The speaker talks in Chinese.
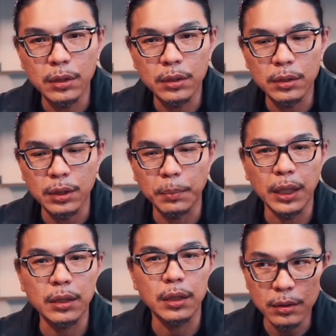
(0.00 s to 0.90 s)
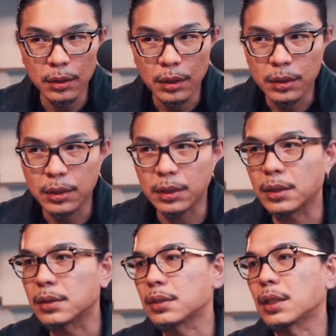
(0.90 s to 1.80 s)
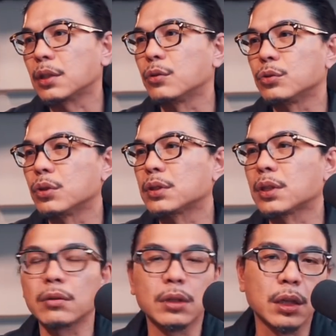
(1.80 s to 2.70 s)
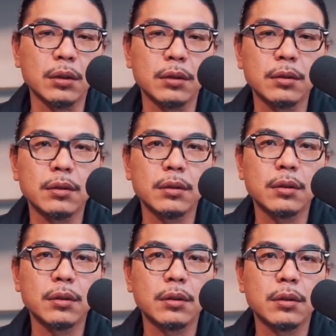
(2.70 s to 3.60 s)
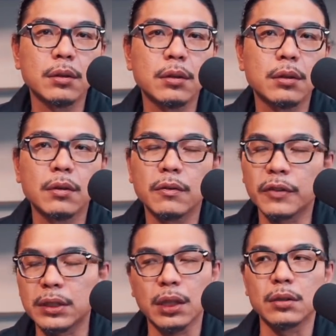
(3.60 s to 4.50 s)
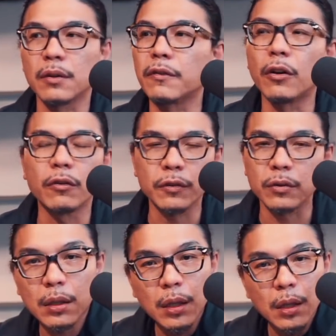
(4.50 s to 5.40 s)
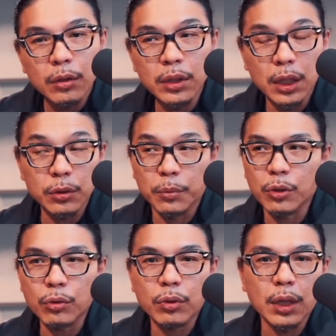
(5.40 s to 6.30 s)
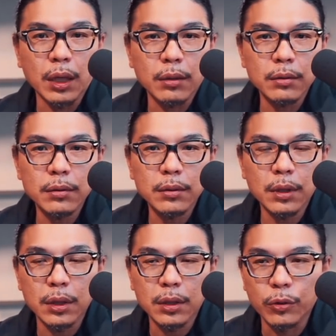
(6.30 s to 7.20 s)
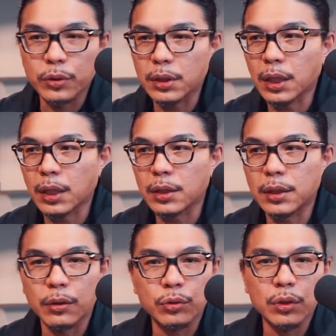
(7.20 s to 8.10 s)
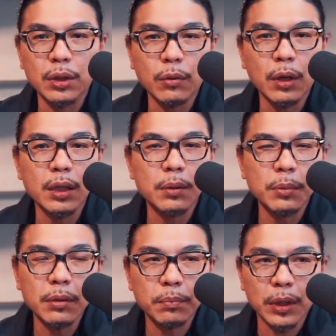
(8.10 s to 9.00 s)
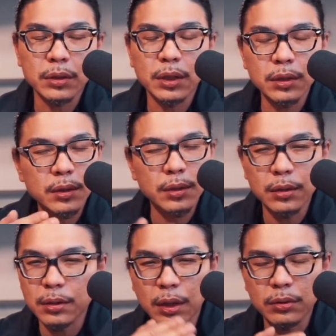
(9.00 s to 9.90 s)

深焙一点。这次的日晒豆我觉得超厉害的，非常的丰富。我已经很久没有遇到一个豆子可以让我觉得哇，里面表现真是超级